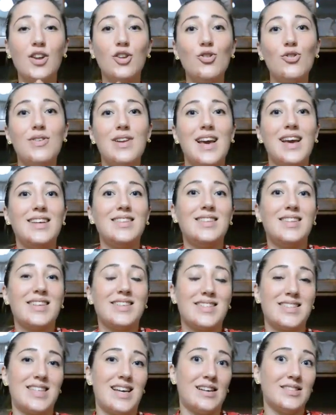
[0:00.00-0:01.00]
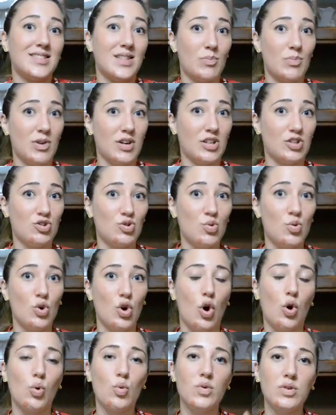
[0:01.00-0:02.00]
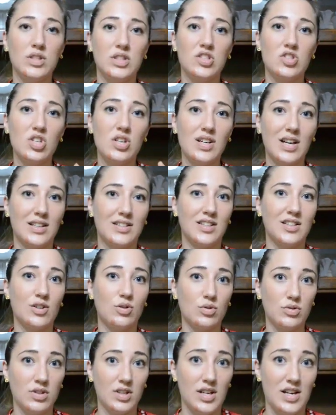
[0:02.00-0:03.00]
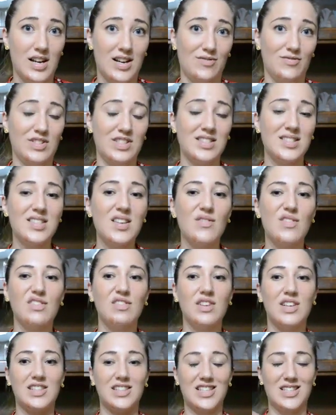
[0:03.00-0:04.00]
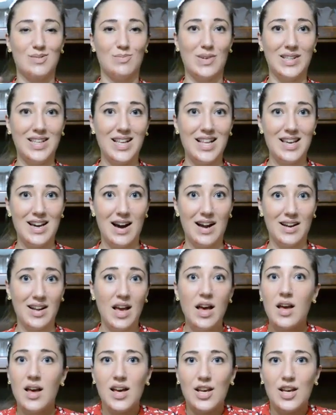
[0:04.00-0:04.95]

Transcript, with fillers: non è interessante per nessuno, quindi cercate di contenervi se vi viene da sbadigliare sbadigliare,